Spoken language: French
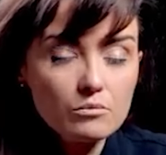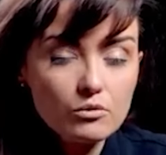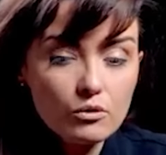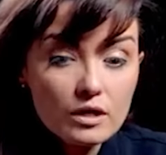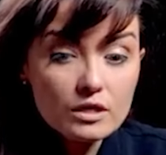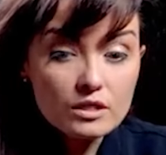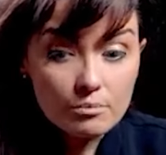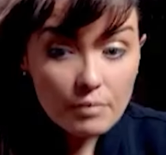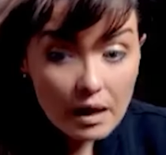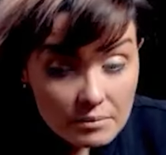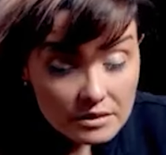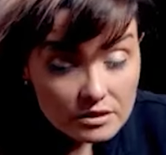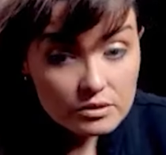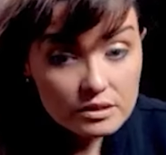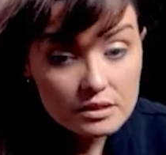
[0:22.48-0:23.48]
Pourquoi j'en
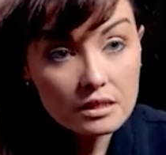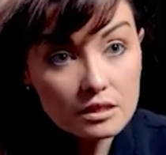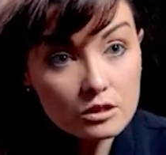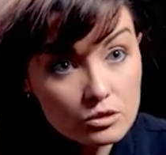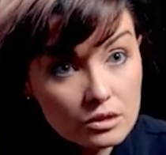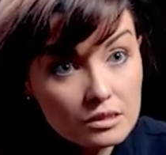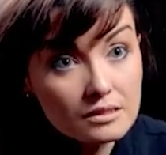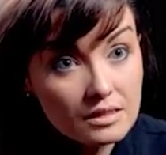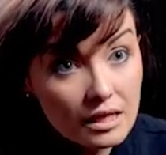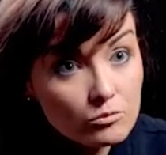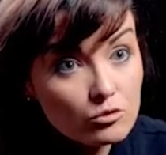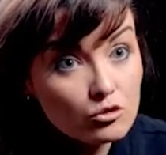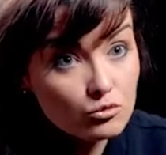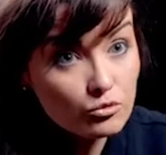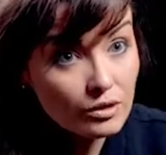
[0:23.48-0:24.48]
parle Parce que c'est quelque chose, des
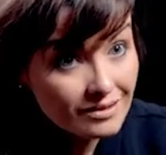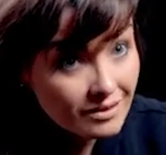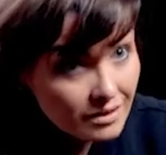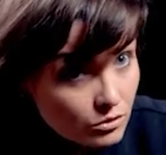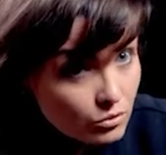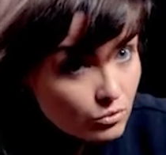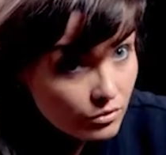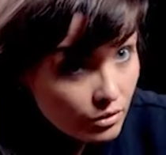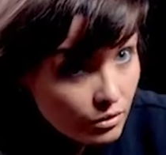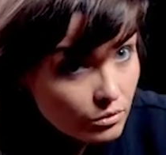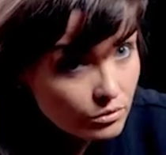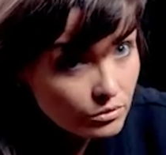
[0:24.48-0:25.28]
termes que je vois très souvent